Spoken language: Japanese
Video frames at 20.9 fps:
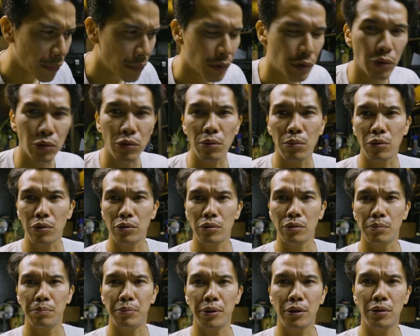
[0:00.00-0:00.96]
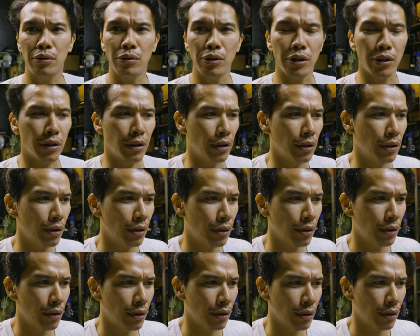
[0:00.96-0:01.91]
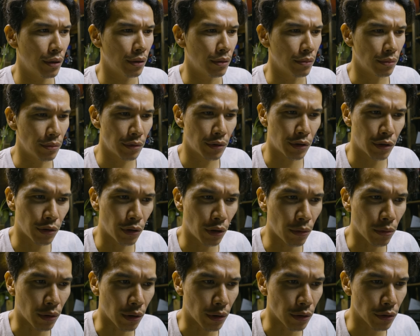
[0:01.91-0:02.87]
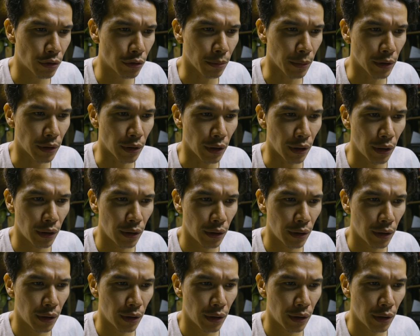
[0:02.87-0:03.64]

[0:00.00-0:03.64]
ちょっと僕、びっくり、ん？違うかな？ちょっと待ってね。